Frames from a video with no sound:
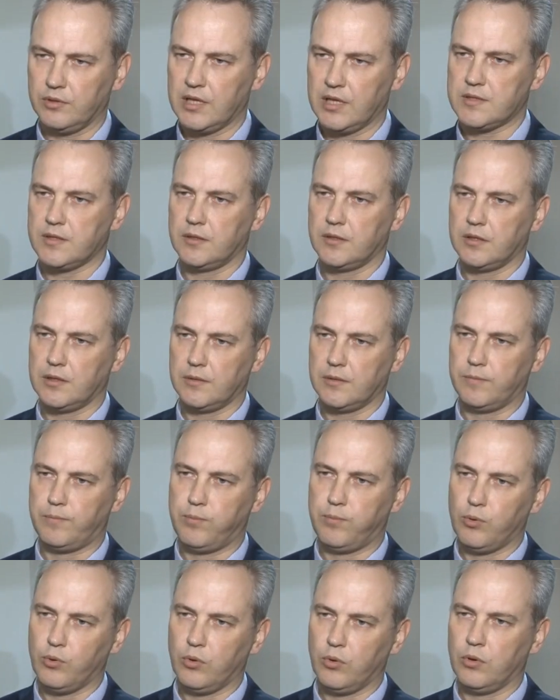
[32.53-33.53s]
У нас э,
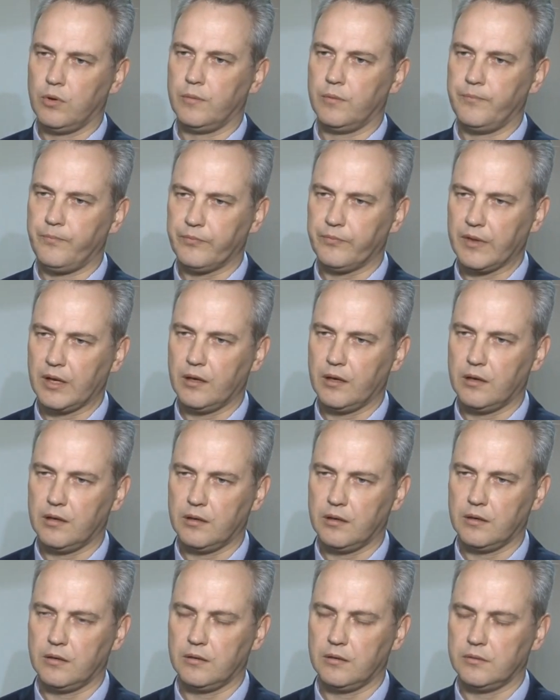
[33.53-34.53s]
по
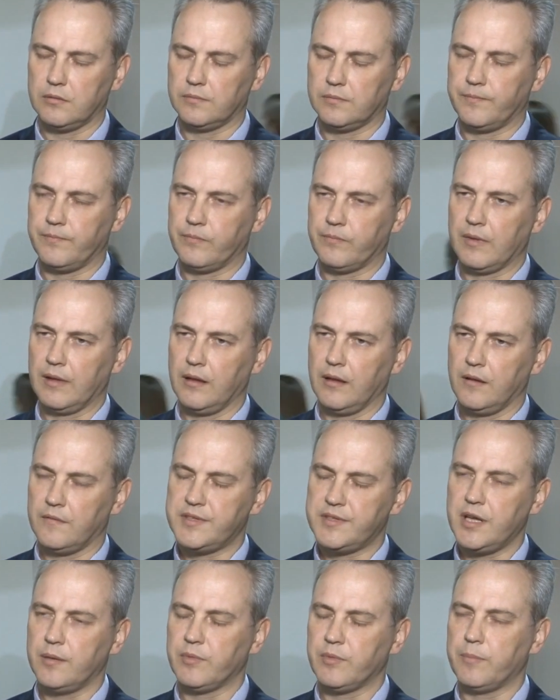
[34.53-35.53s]
э,
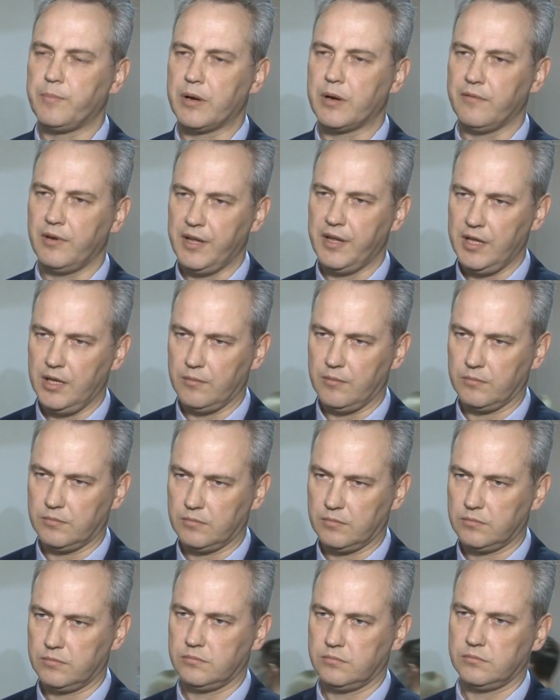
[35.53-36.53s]
всем
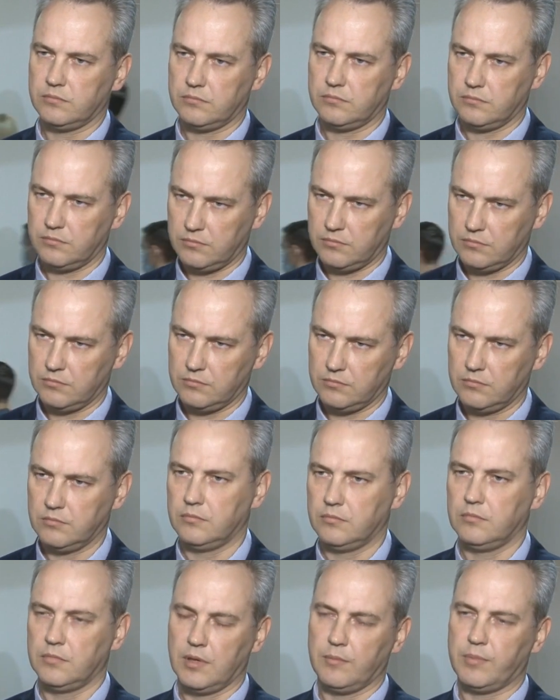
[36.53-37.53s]
направлениям
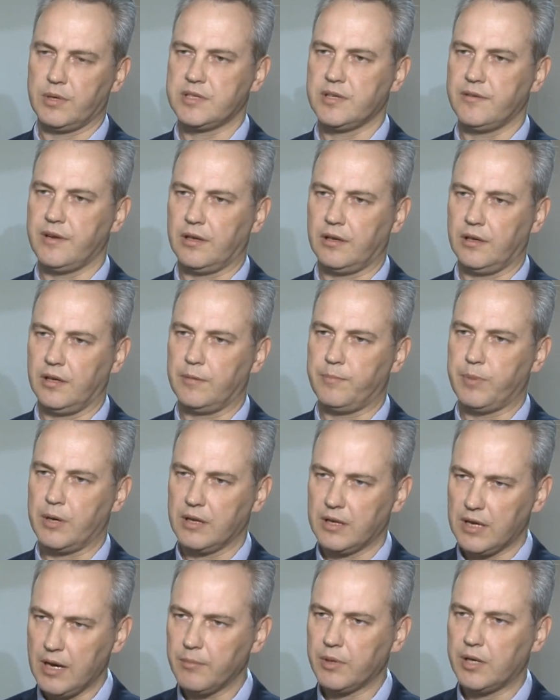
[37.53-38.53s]
образовательных
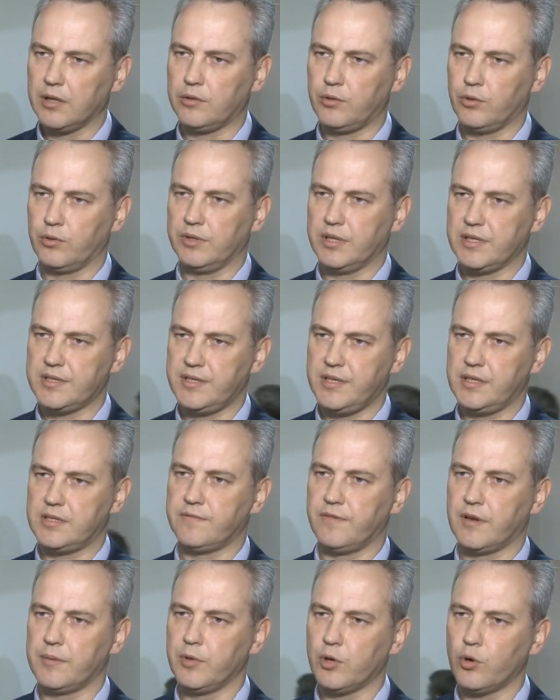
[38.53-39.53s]
программ, которые у нас
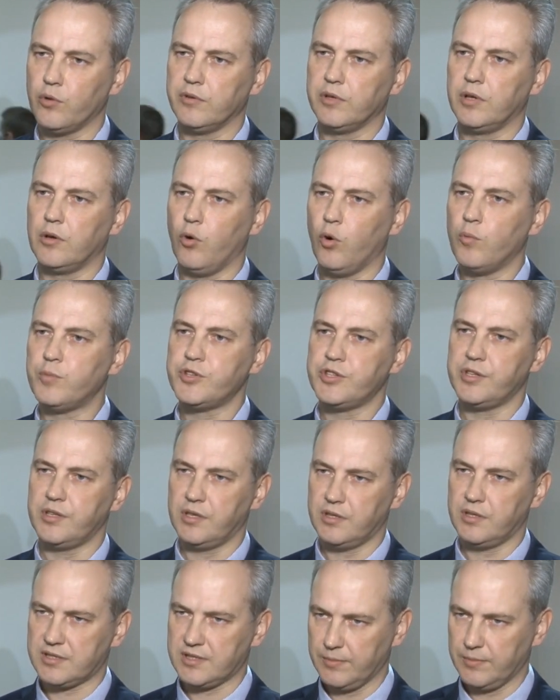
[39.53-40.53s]
есть, сформированы
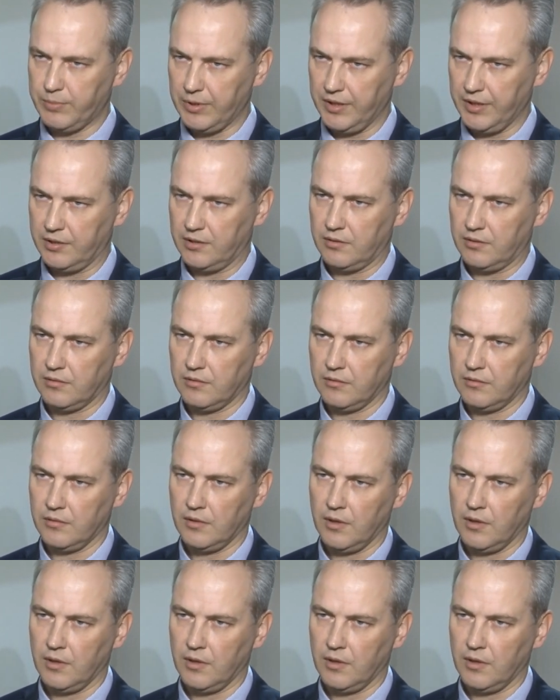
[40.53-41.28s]
общие дисциплины.